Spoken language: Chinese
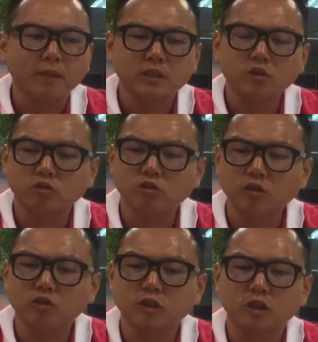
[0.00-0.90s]
其实手上
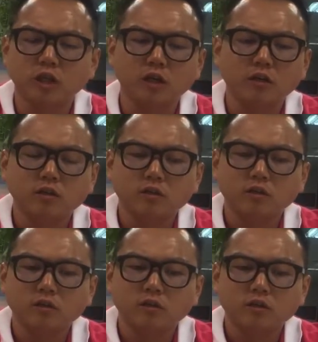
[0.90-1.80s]
有钱呢，
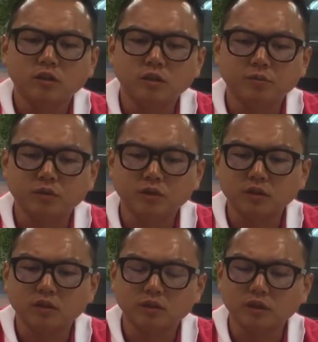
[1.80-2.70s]
金钱不是
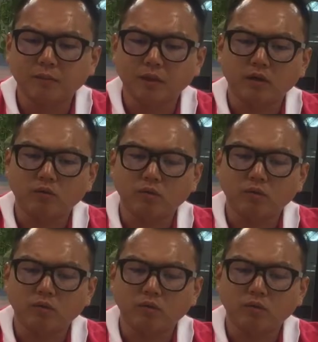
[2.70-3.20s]
政治资产嘛？